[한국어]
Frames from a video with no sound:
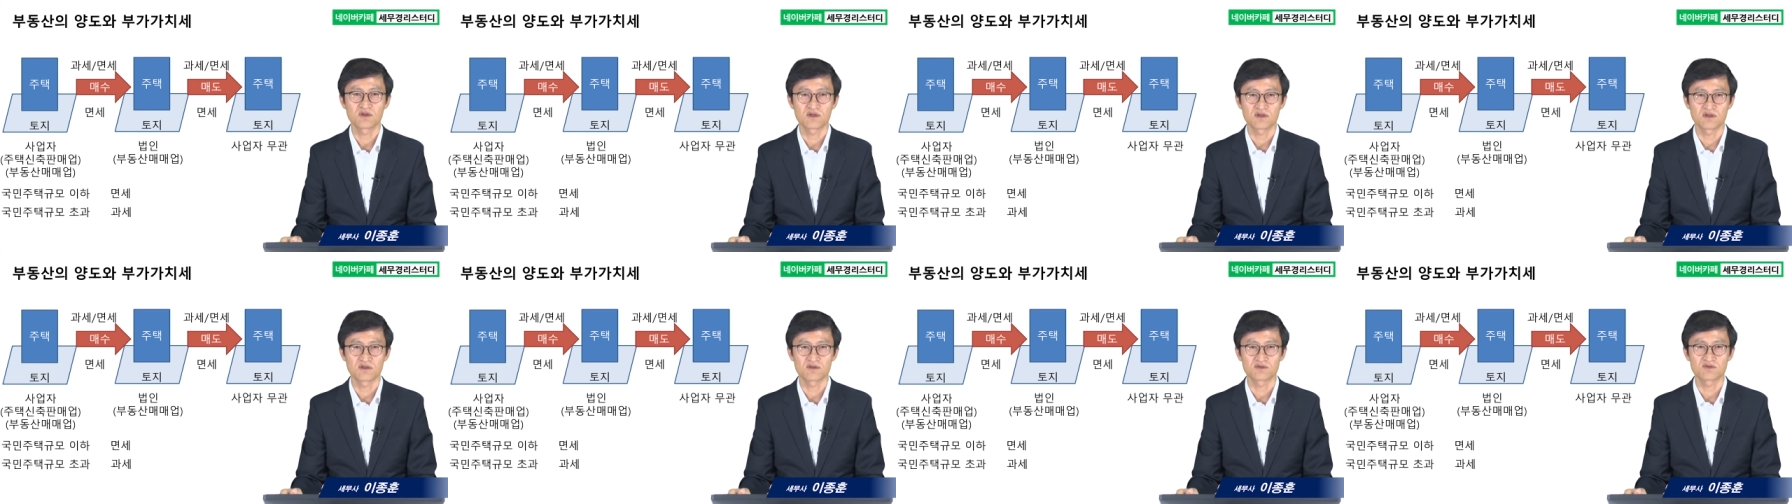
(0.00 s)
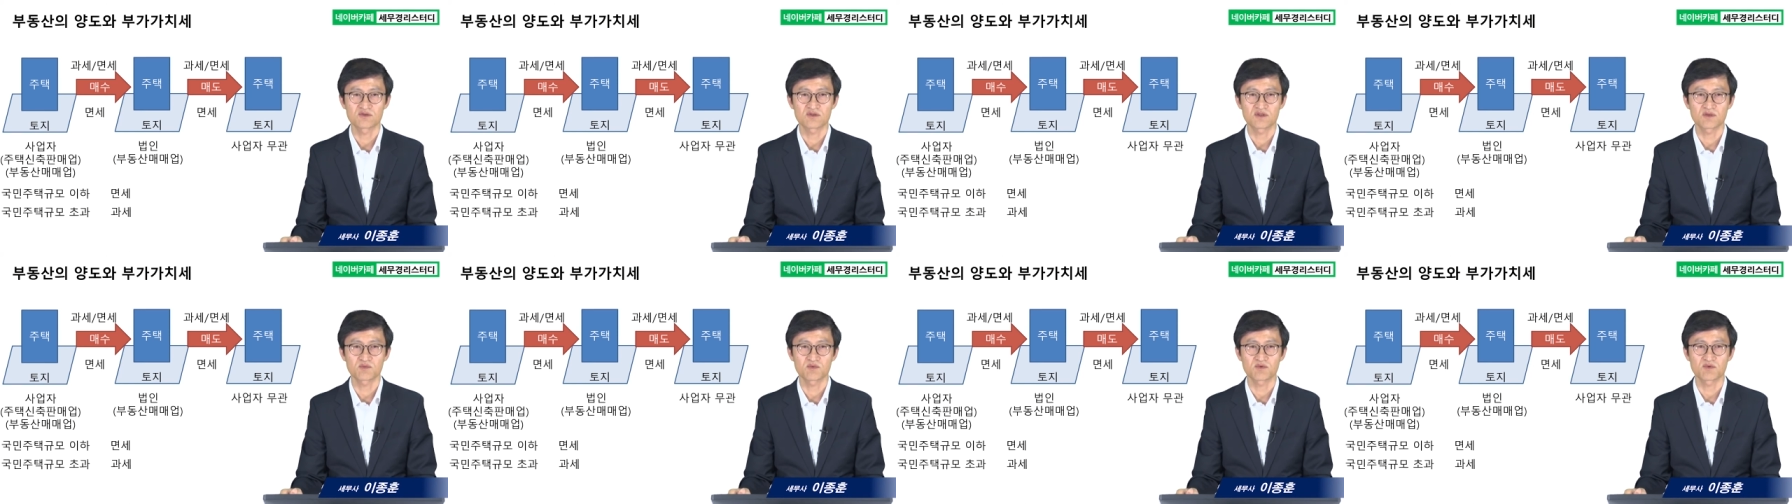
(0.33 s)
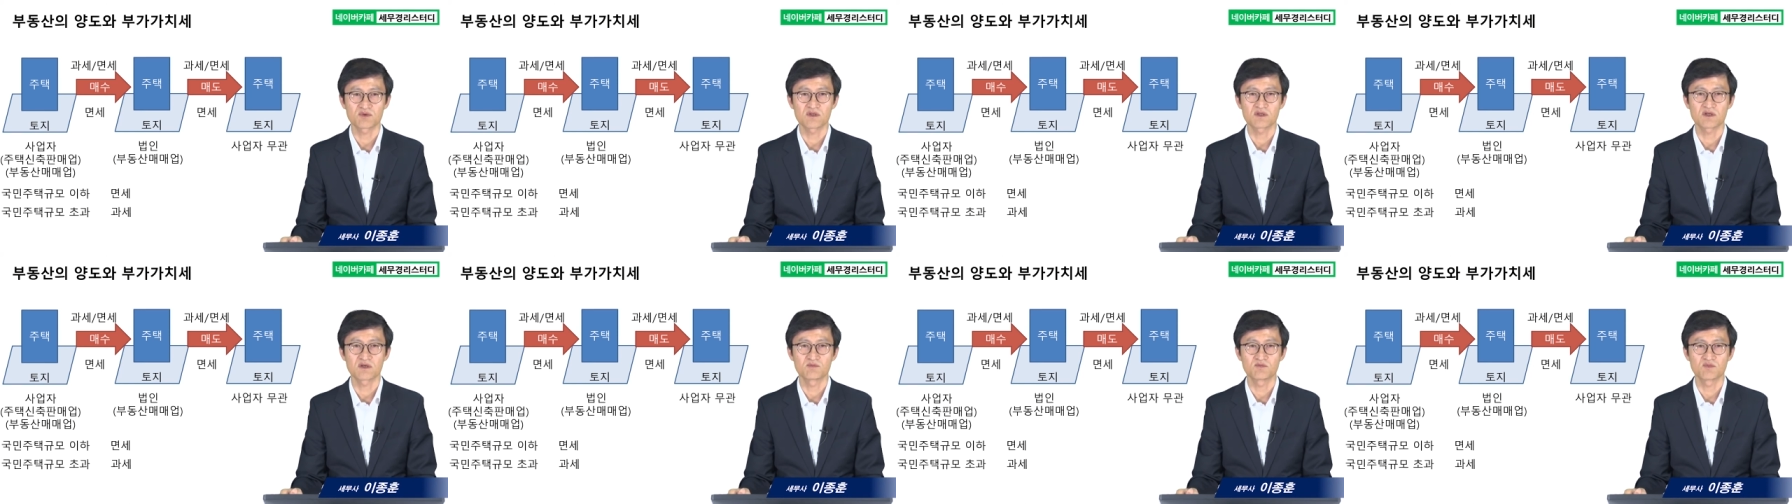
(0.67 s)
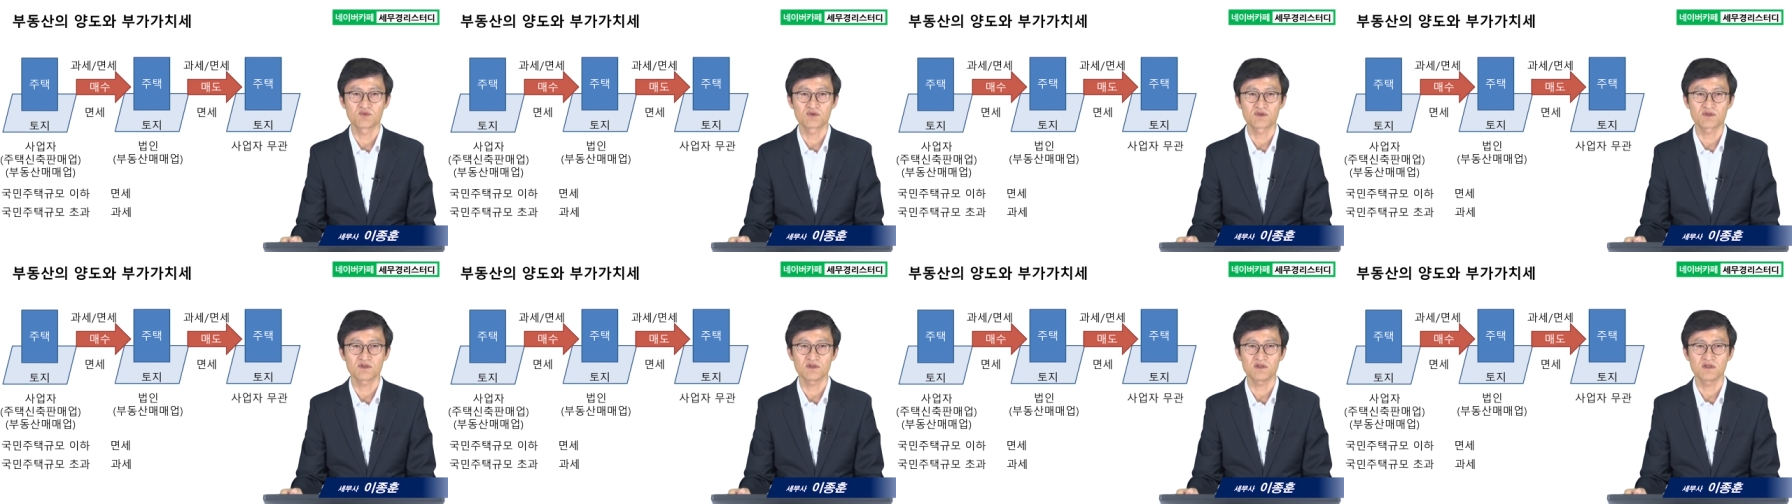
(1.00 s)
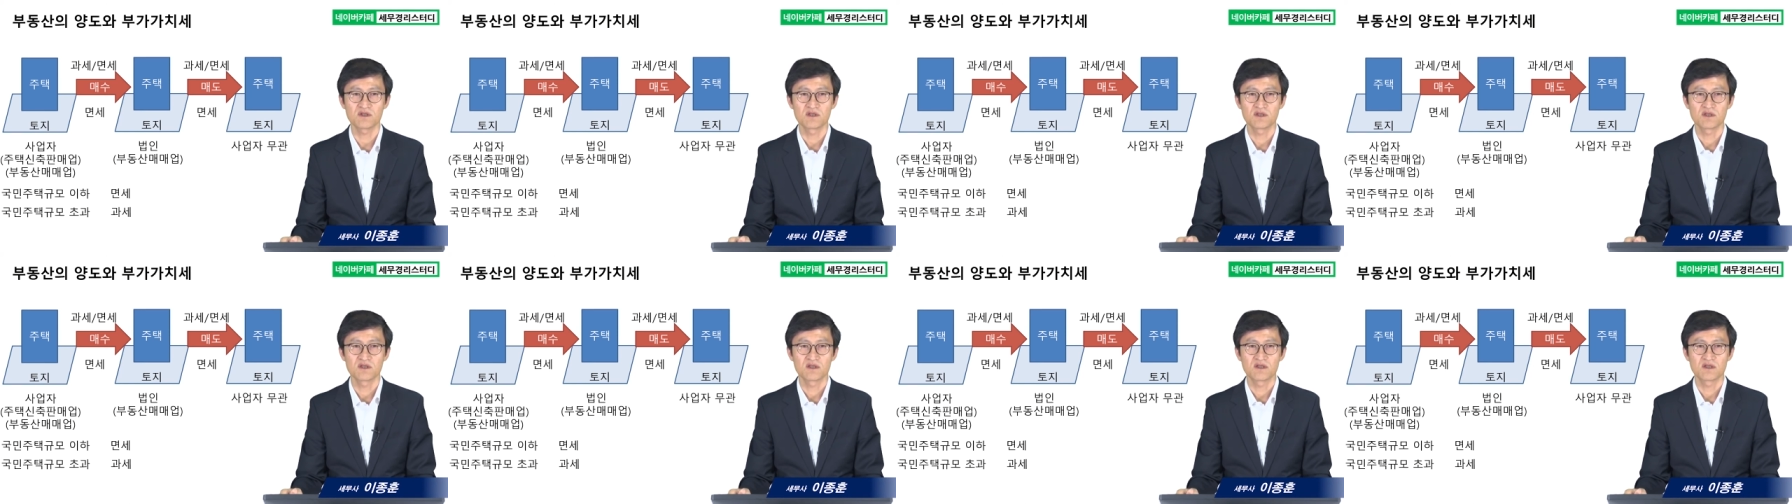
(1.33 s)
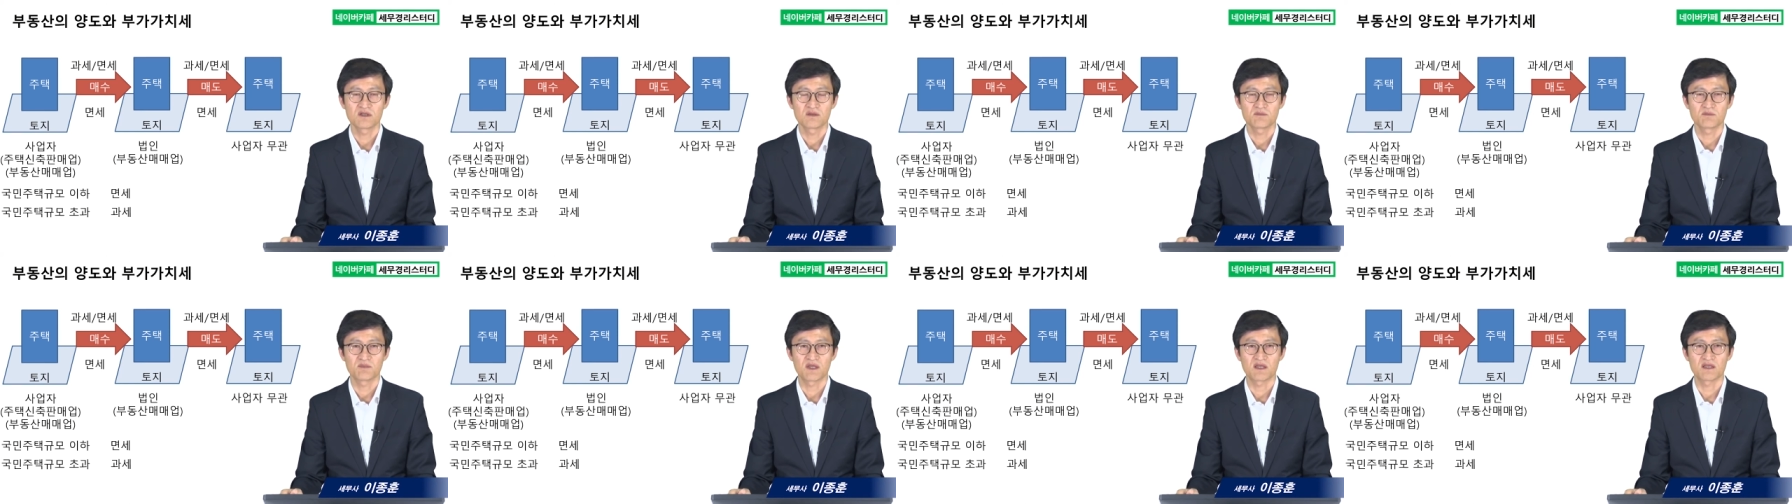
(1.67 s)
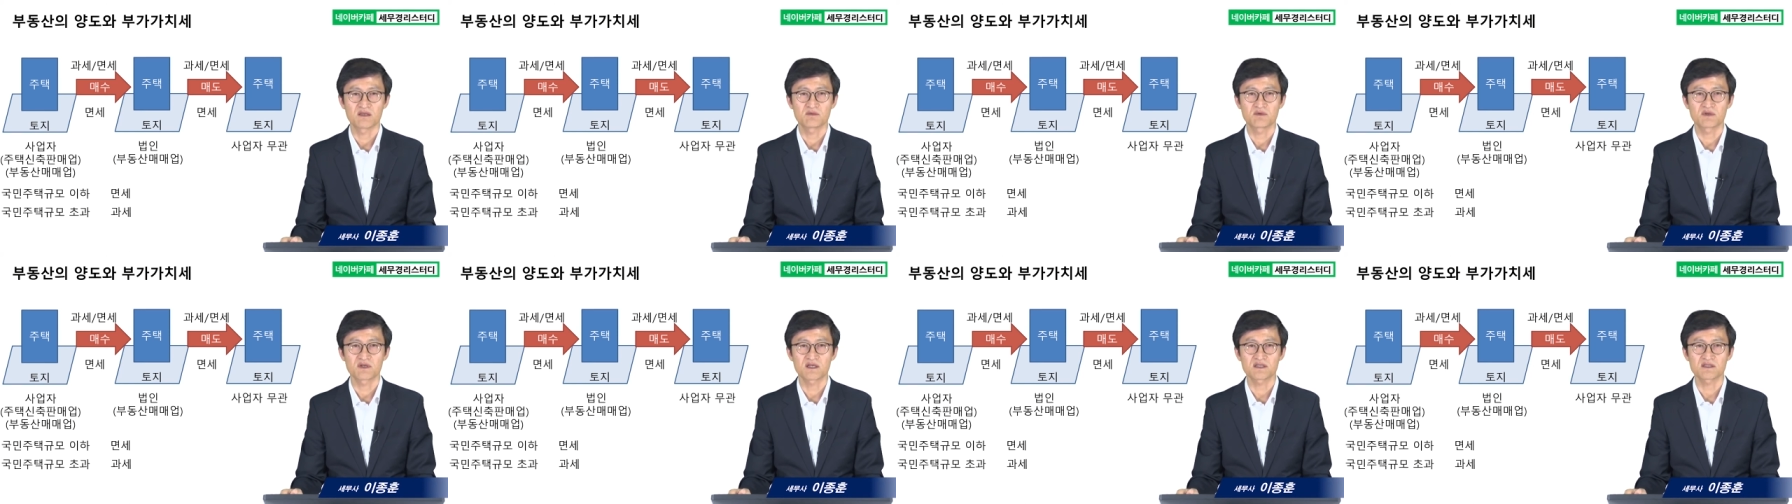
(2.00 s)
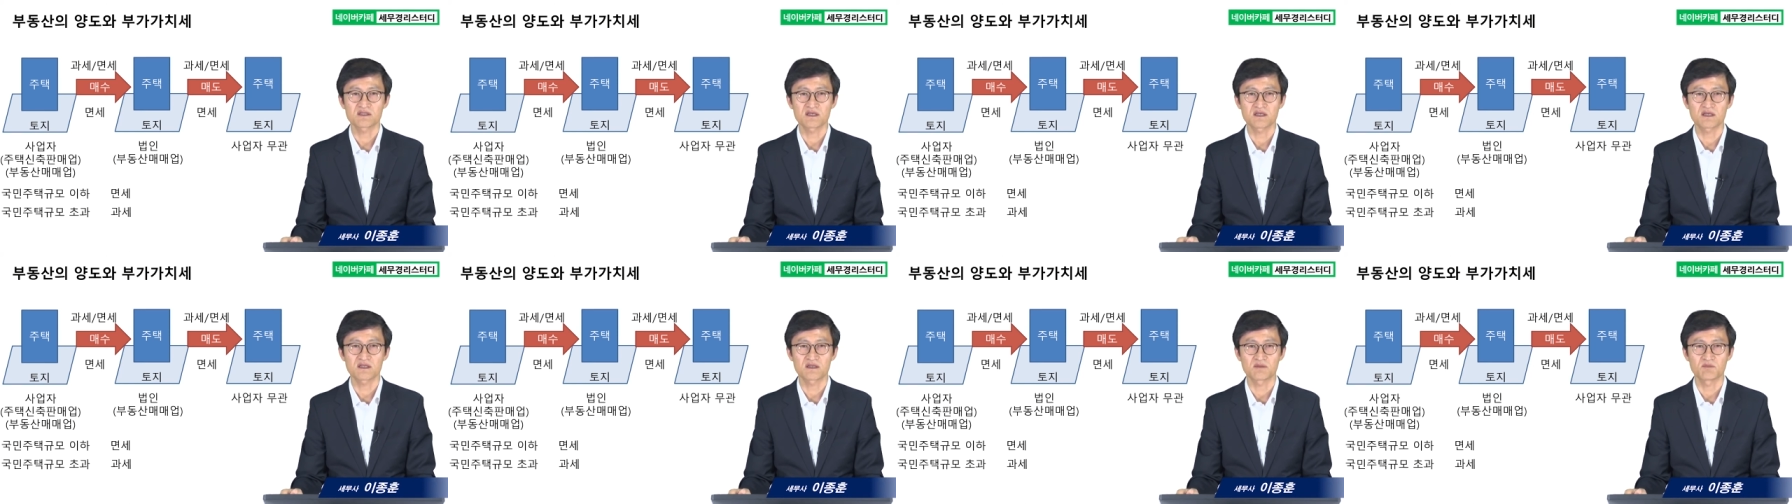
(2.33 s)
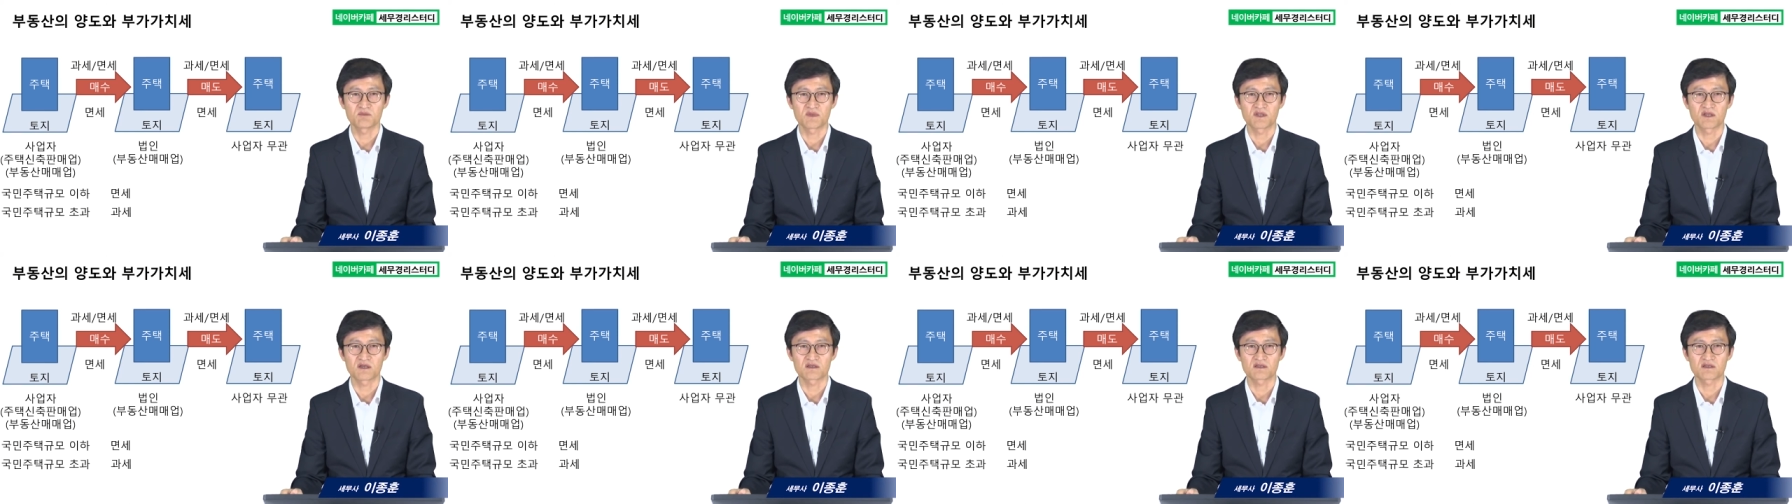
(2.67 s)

예, 주택분의 건물을 매입을 하셔야 됩니다.